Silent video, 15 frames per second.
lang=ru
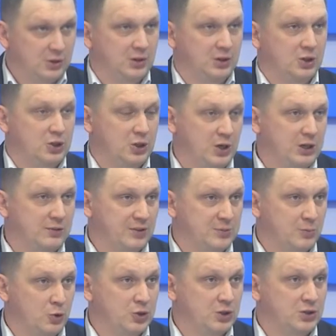расширяет
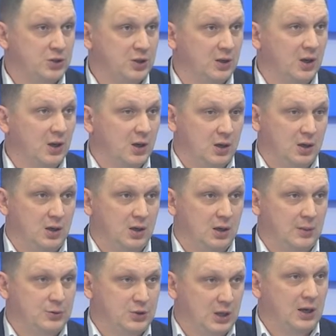возможности... Э, да
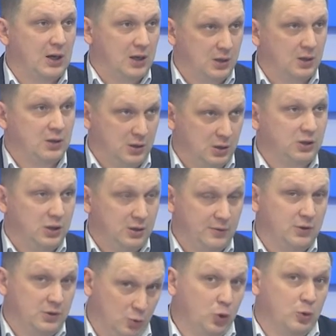и ваши а, полномочия. И,
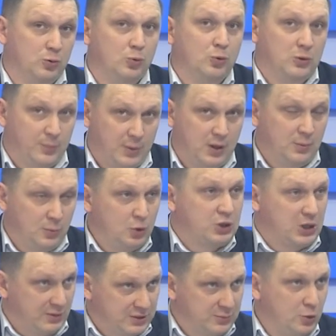ну, да? ну, не полномочия,
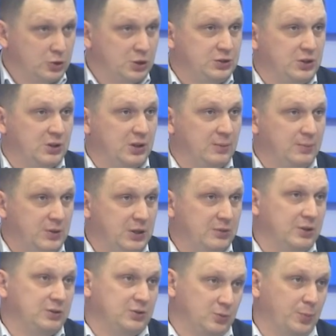а возможности
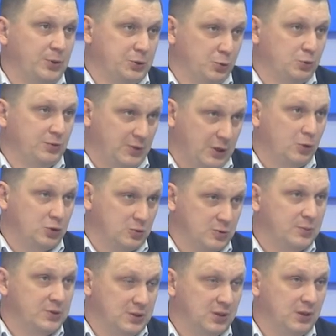лоббировать, ну, по сути, в хорошем
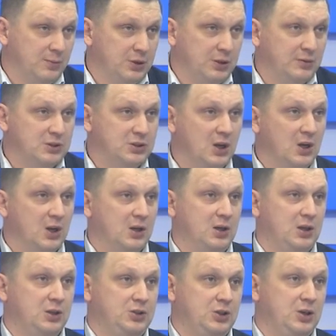смысле лоббировать
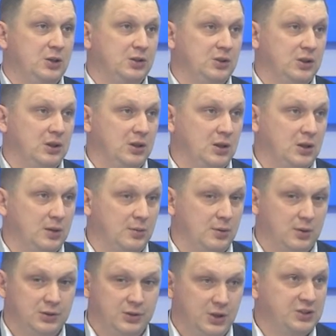э, те или иные э,
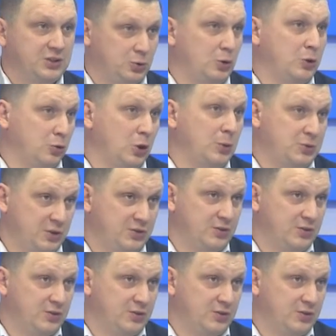интересы той или иной общественной